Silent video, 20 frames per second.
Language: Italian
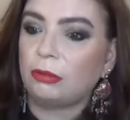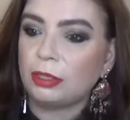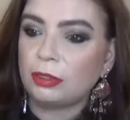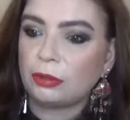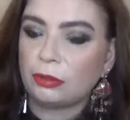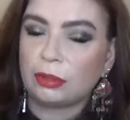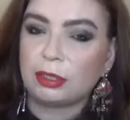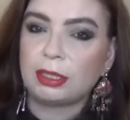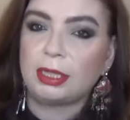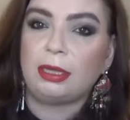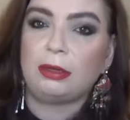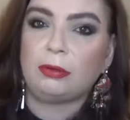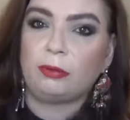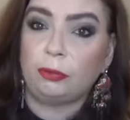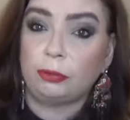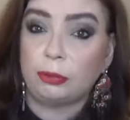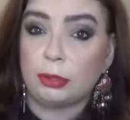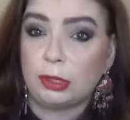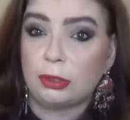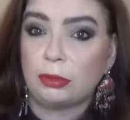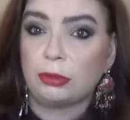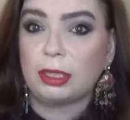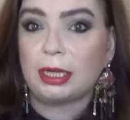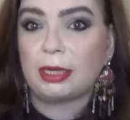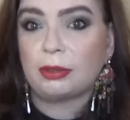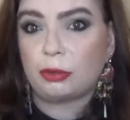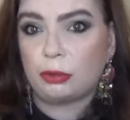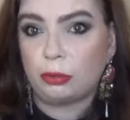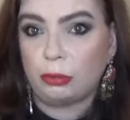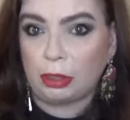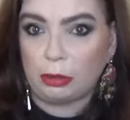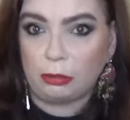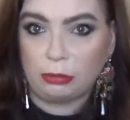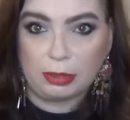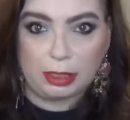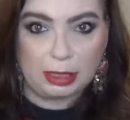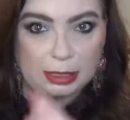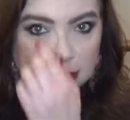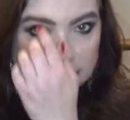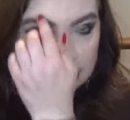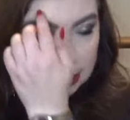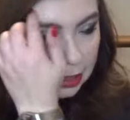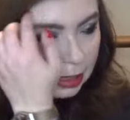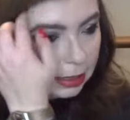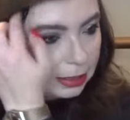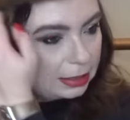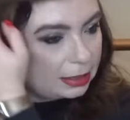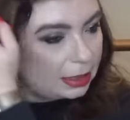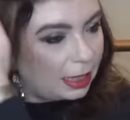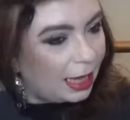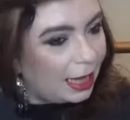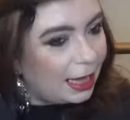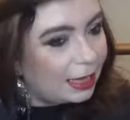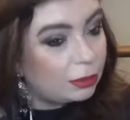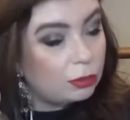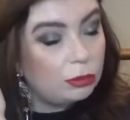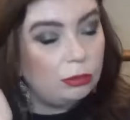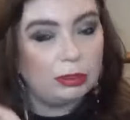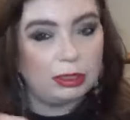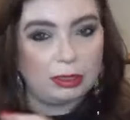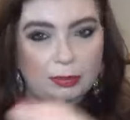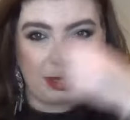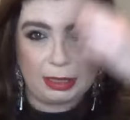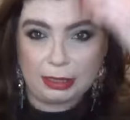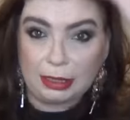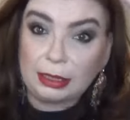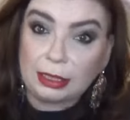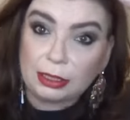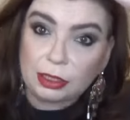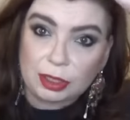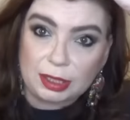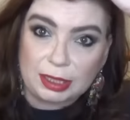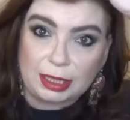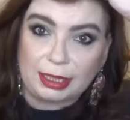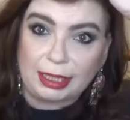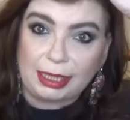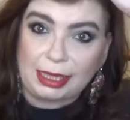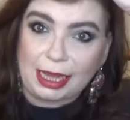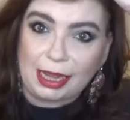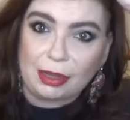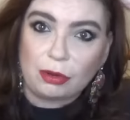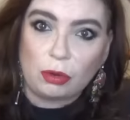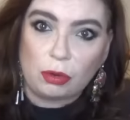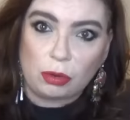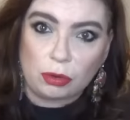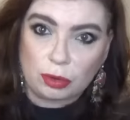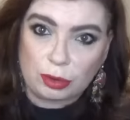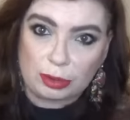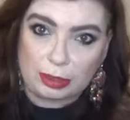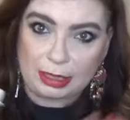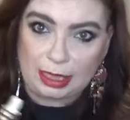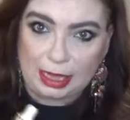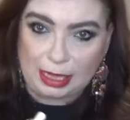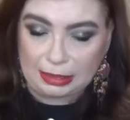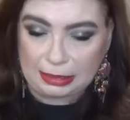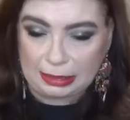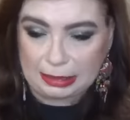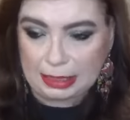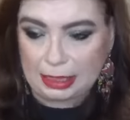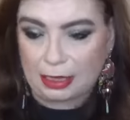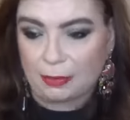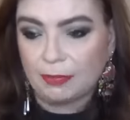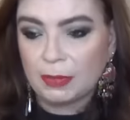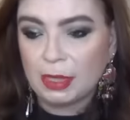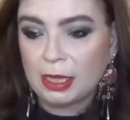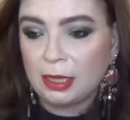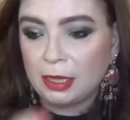Questo siero funziona sulla lunga distanza, è assolutamente necessaria la costanza